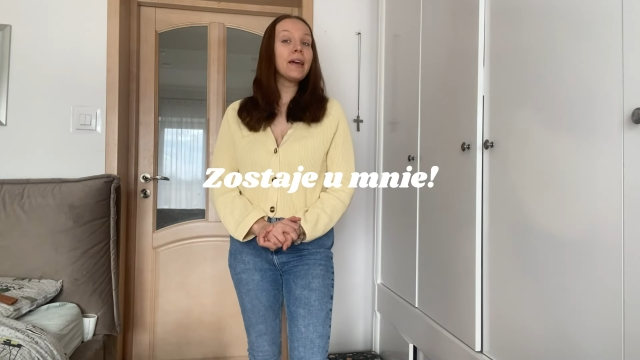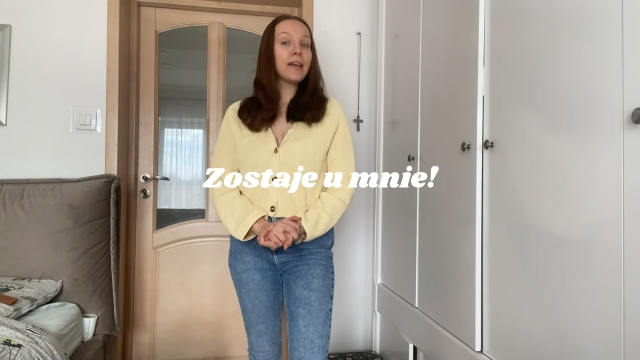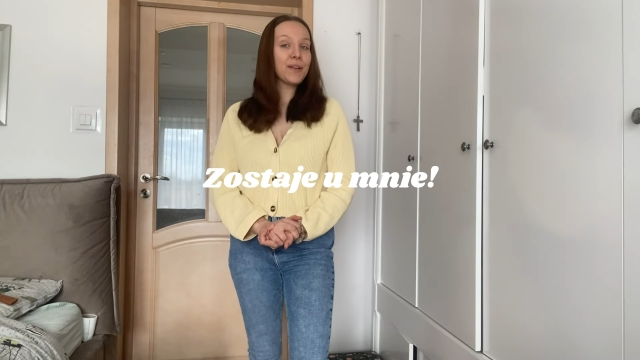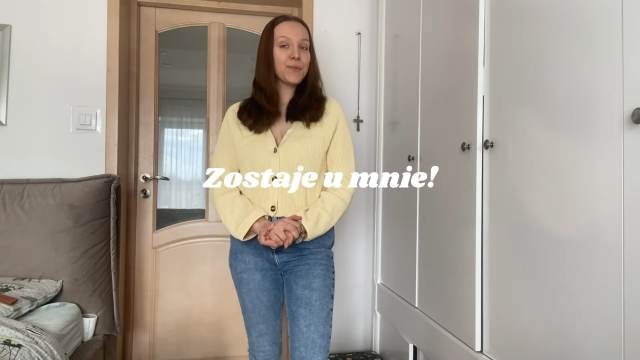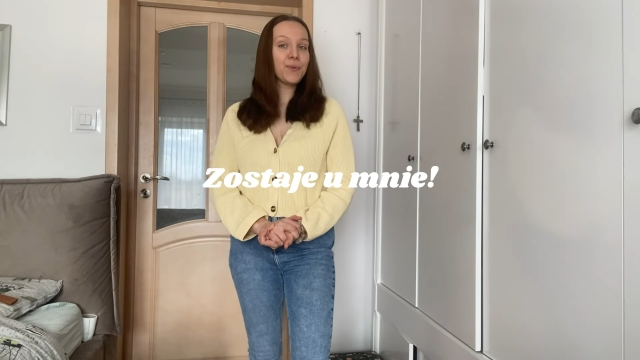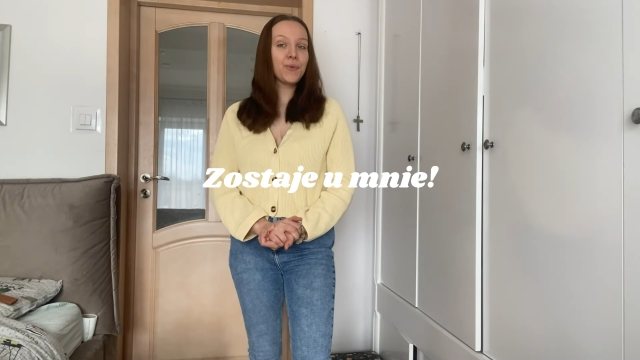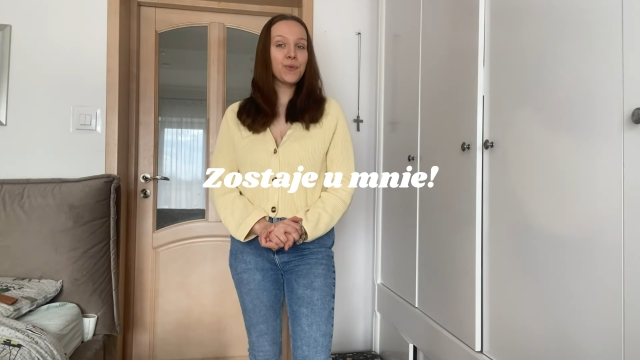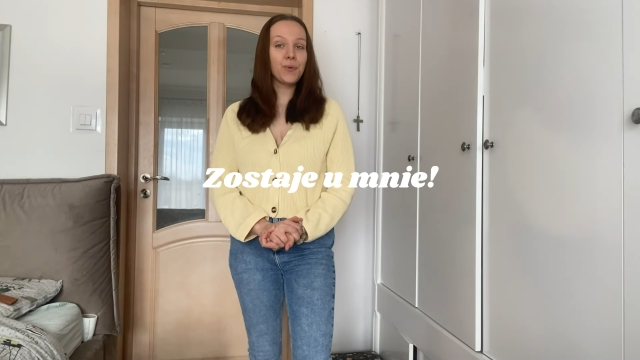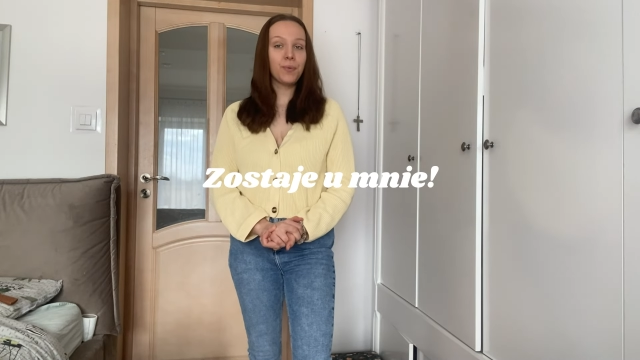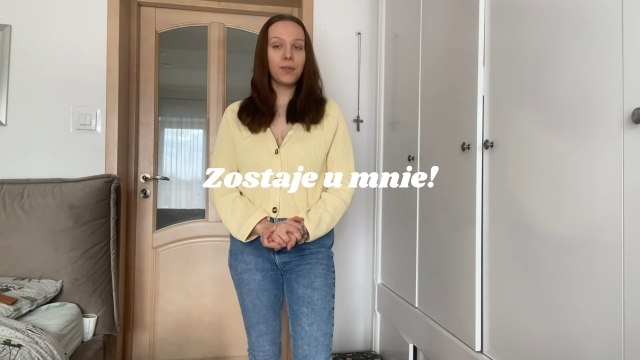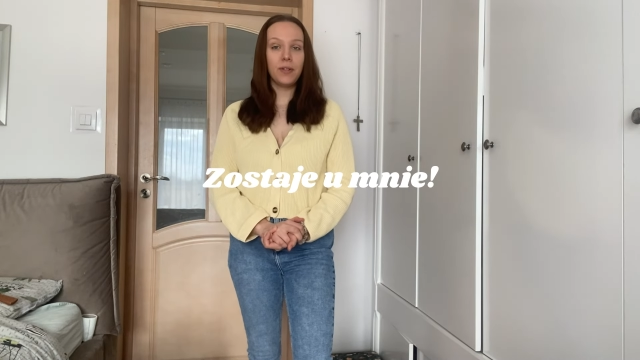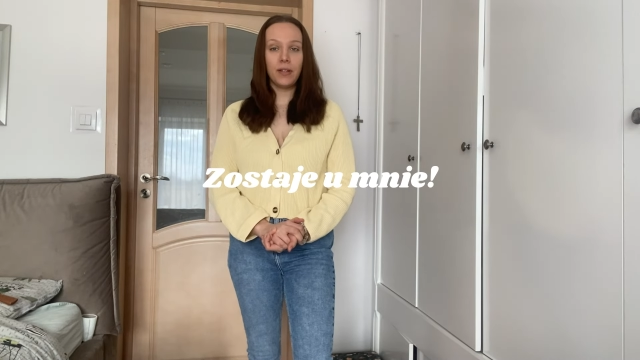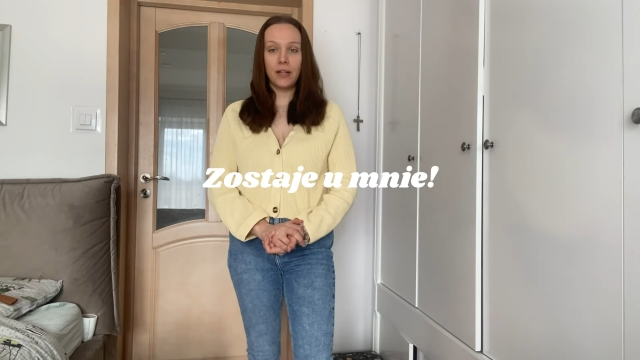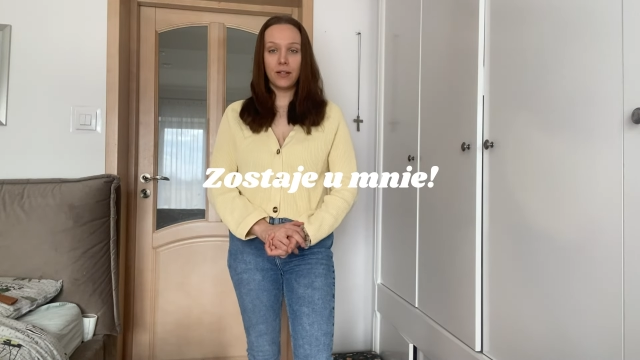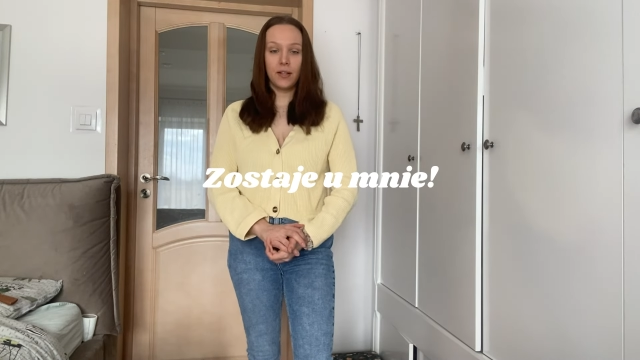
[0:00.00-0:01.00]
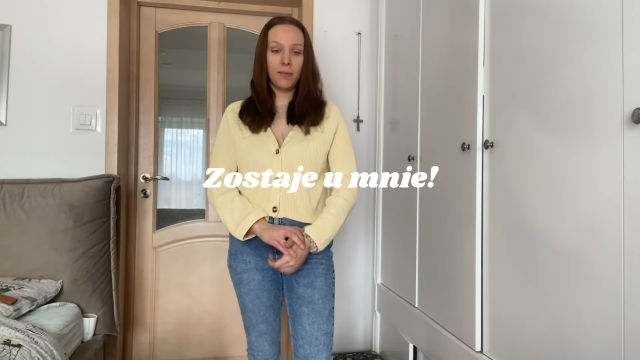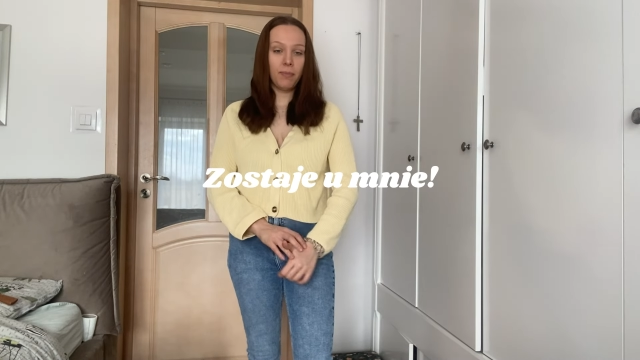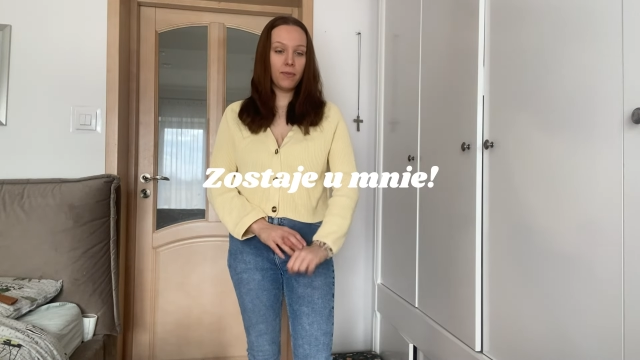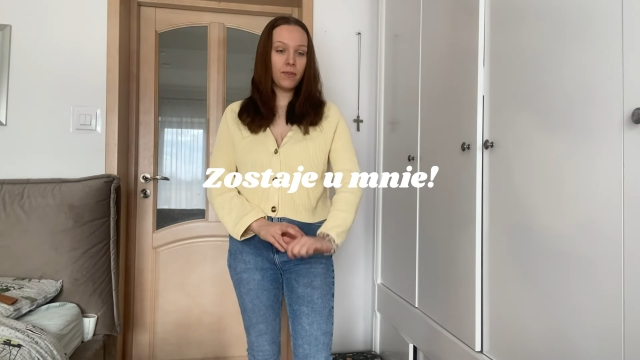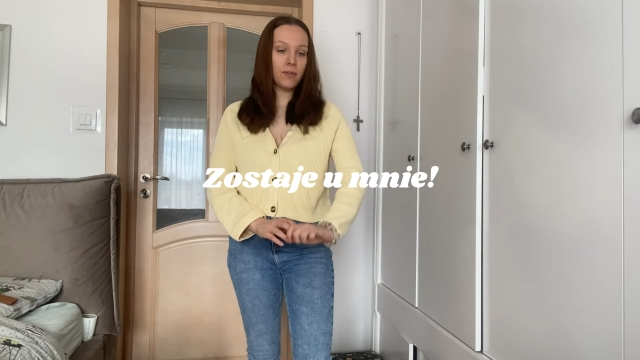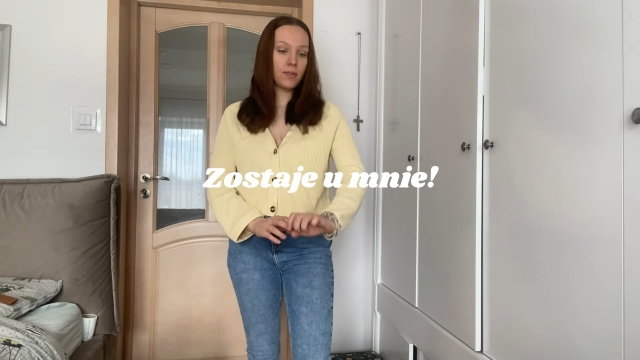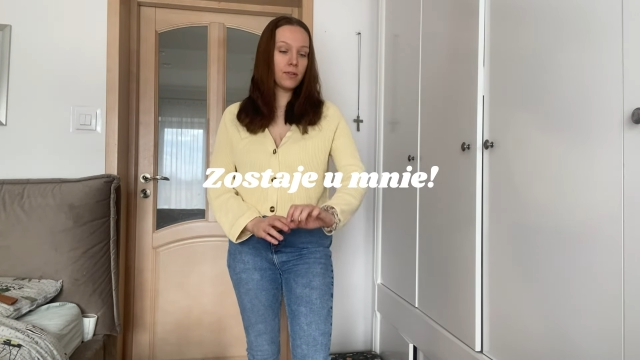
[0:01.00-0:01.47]
jasno-żółty, także na
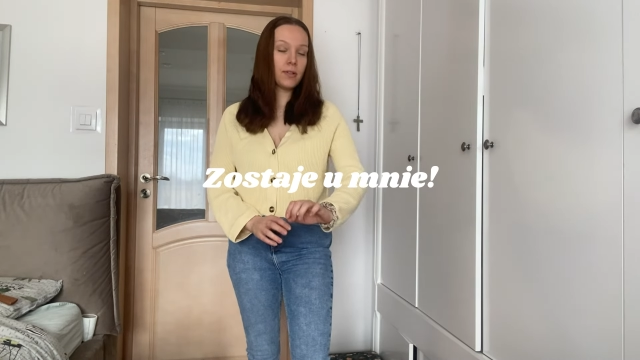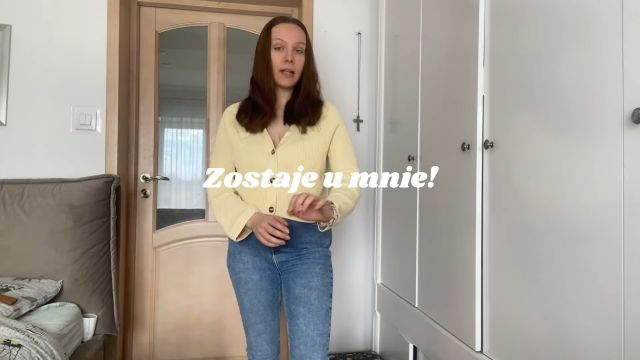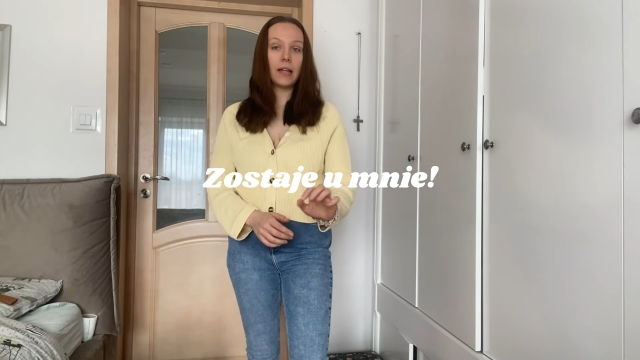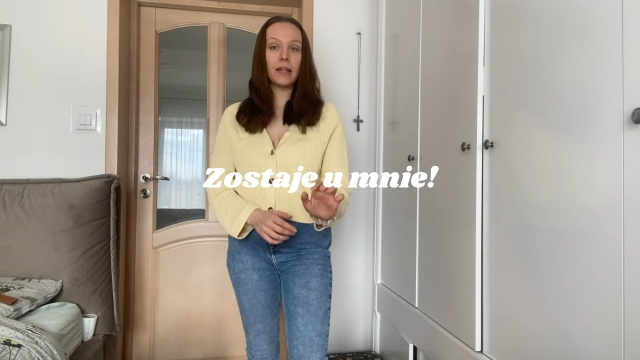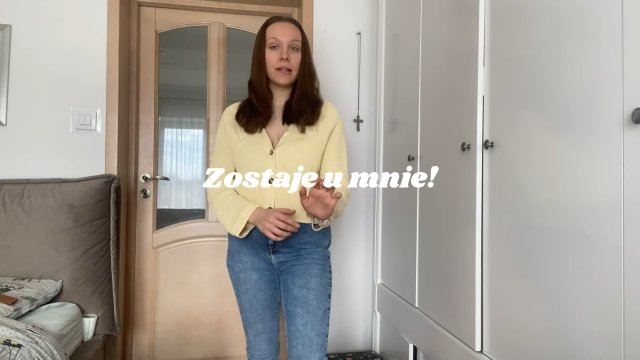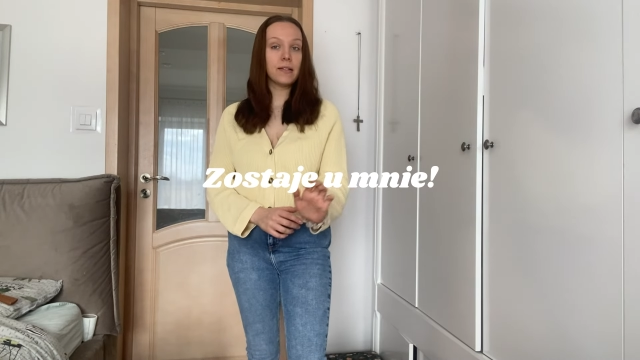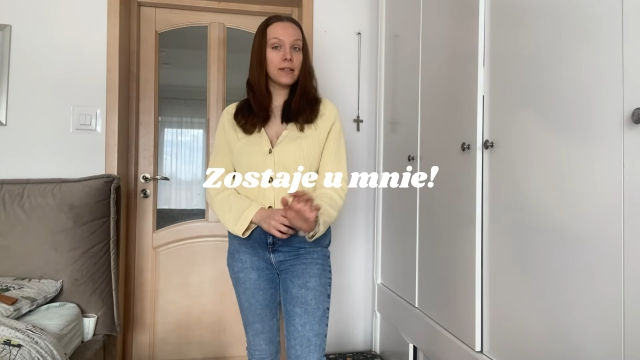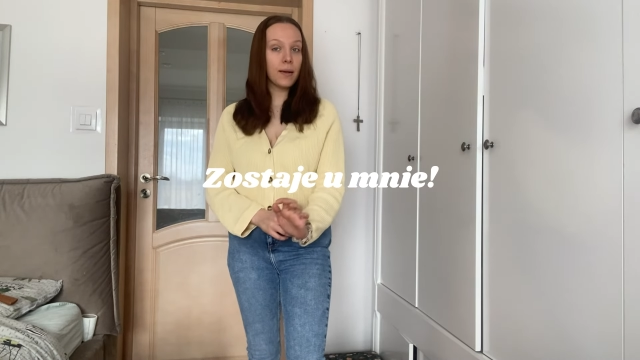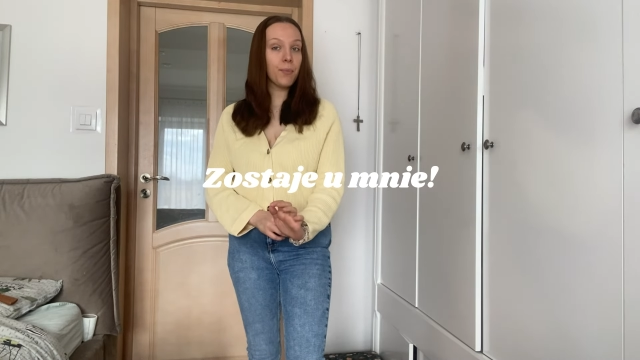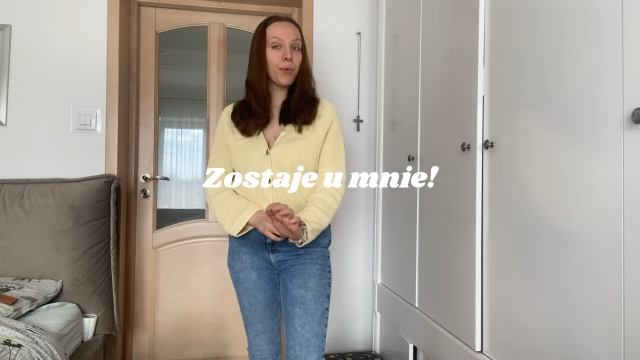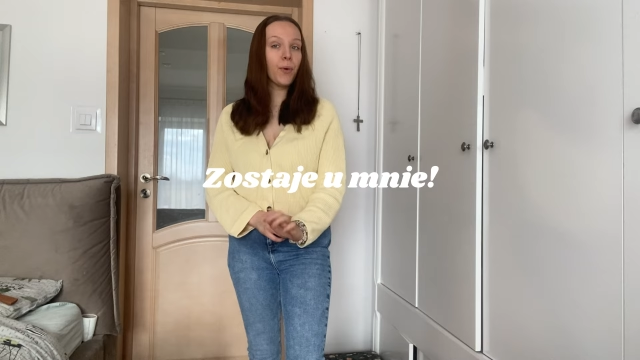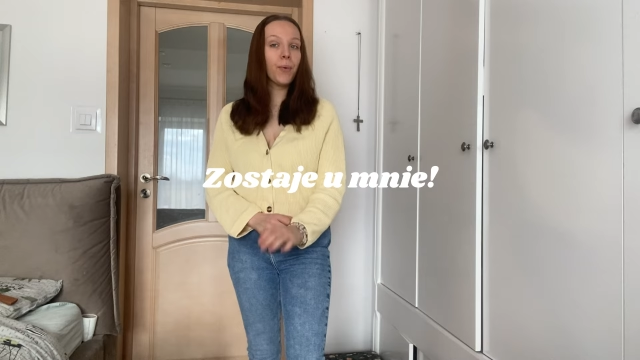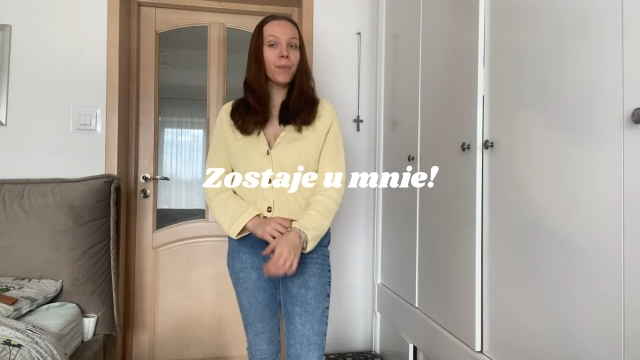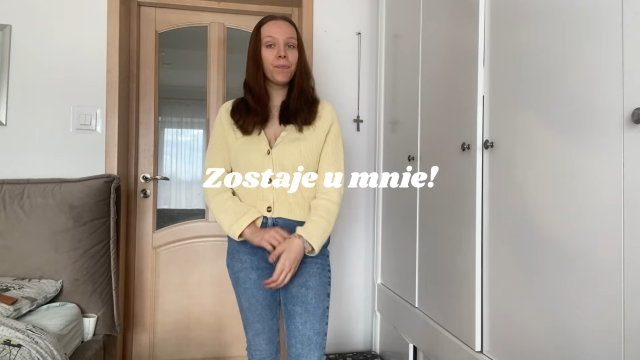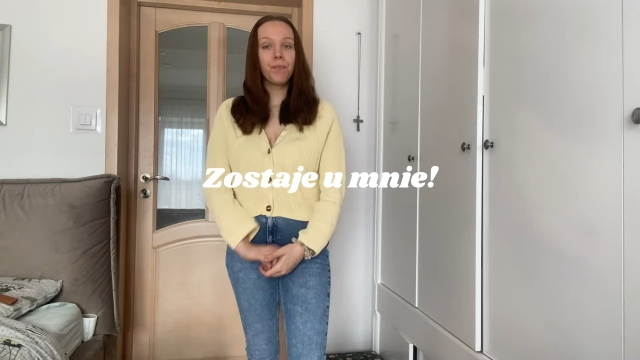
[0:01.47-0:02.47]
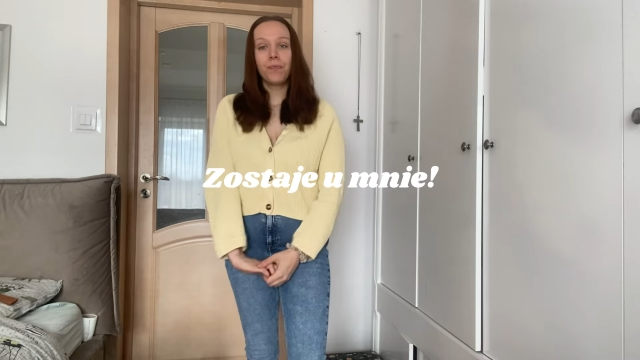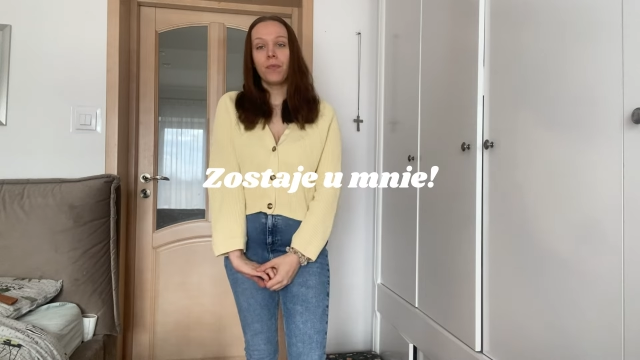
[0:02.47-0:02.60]
pewno zostanie ze mną.